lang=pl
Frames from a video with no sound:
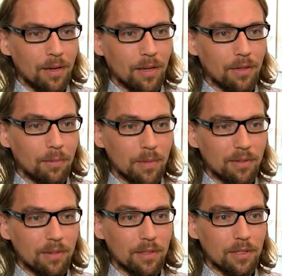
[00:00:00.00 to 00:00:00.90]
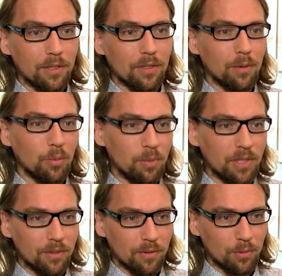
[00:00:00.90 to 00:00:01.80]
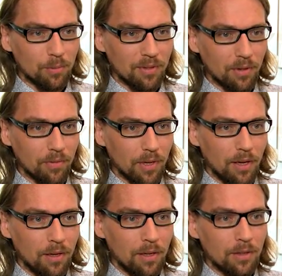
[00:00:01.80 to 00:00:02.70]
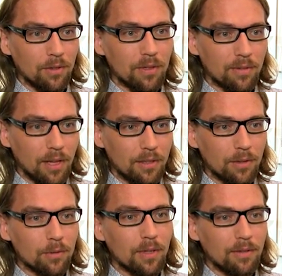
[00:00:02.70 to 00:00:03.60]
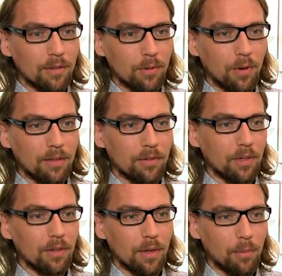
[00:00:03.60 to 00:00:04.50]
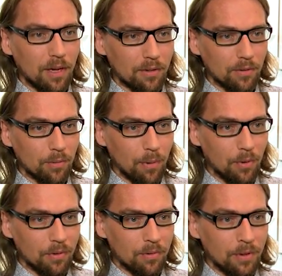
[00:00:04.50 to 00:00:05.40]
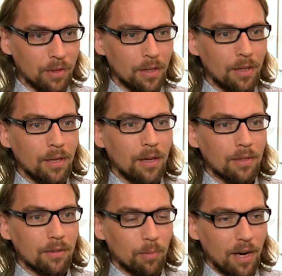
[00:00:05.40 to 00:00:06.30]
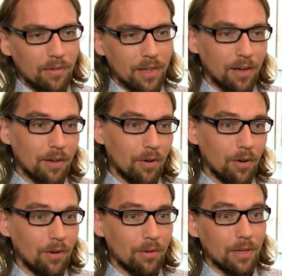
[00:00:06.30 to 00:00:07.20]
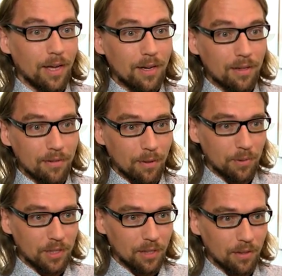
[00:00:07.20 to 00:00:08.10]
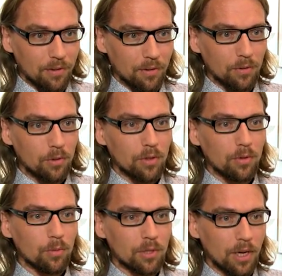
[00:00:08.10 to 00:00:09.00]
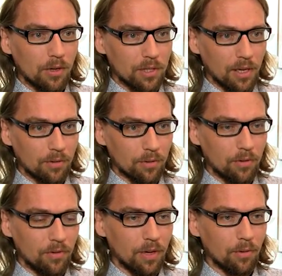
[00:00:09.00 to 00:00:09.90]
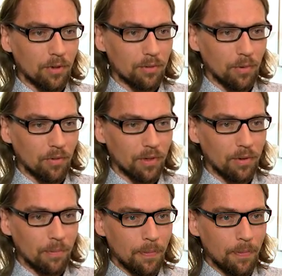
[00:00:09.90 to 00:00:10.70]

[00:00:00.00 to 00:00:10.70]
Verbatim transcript: Natomiast jeśli chodzi o publiczną służbę zdrowia, to niestety tutaj sytuacja wygląda bardzo słabo. Co prawda o e-recepcie już od dłuższego czasu trwają rozmowy,